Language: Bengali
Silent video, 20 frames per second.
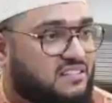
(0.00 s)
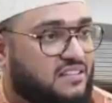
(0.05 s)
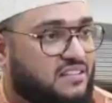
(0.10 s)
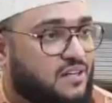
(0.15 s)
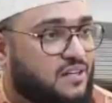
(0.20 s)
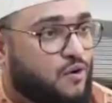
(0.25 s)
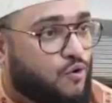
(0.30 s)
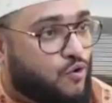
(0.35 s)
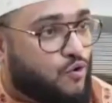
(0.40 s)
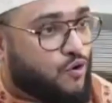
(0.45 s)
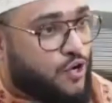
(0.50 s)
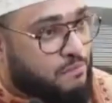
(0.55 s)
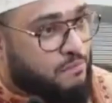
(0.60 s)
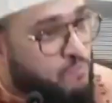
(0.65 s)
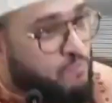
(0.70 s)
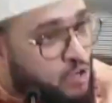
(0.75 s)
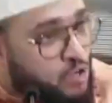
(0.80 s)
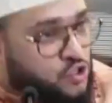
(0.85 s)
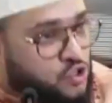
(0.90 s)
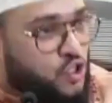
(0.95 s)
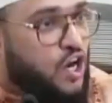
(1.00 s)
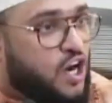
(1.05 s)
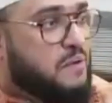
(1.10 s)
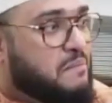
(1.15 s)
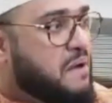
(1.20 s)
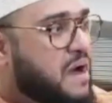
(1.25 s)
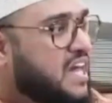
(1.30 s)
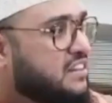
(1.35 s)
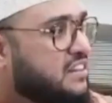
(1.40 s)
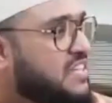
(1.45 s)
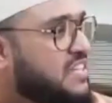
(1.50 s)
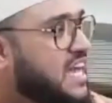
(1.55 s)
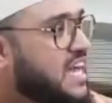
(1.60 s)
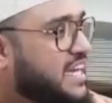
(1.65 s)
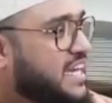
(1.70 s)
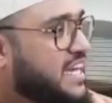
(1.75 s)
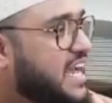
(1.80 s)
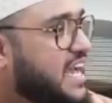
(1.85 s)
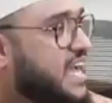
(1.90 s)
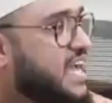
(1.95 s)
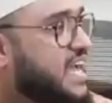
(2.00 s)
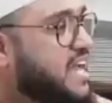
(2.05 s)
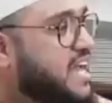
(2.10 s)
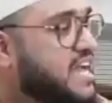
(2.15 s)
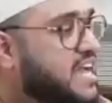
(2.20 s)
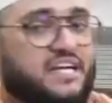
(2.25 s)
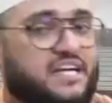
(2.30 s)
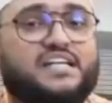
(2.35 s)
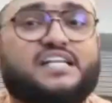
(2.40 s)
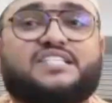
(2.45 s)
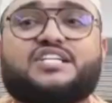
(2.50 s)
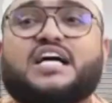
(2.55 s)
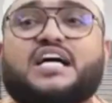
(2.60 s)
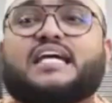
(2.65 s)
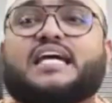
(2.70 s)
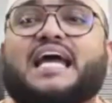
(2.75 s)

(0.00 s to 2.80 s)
ওই মুসলমান থেকে নিজেকে